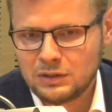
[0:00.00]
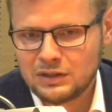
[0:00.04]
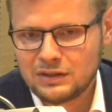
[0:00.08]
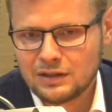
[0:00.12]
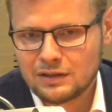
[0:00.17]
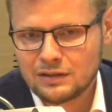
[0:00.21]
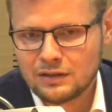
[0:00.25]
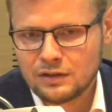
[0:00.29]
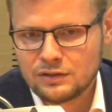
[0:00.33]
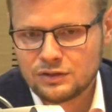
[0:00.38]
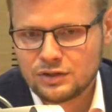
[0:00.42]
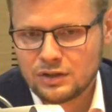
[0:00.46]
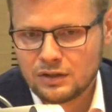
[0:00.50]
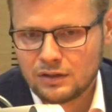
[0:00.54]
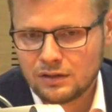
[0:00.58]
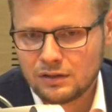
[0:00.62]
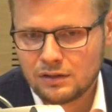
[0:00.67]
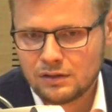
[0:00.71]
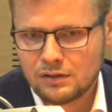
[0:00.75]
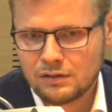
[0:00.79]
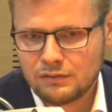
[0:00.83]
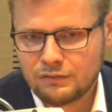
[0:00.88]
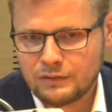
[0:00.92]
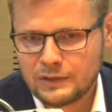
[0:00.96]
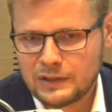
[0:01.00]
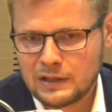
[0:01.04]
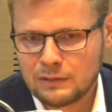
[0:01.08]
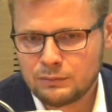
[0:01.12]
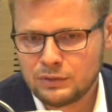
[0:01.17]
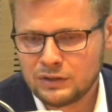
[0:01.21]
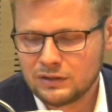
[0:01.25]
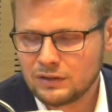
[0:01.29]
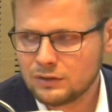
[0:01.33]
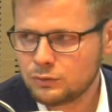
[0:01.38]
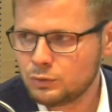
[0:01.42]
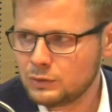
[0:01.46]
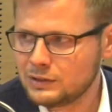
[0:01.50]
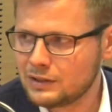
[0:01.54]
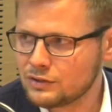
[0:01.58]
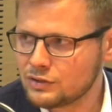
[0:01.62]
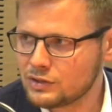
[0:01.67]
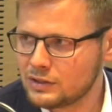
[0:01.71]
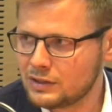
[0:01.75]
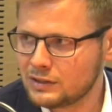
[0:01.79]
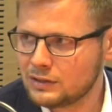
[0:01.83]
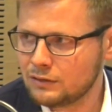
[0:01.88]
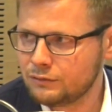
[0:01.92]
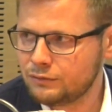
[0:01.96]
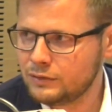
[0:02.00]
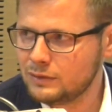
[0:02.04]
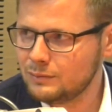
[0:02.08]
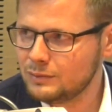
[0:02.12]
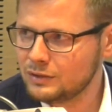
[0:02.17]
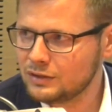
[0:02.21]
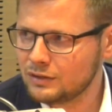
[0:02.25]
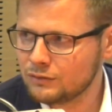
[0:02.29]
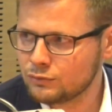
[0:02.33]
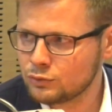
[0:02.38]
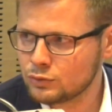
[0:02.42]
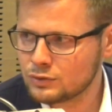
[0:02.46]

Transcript: internecie wyrabia na Twitterze, jakie filmiki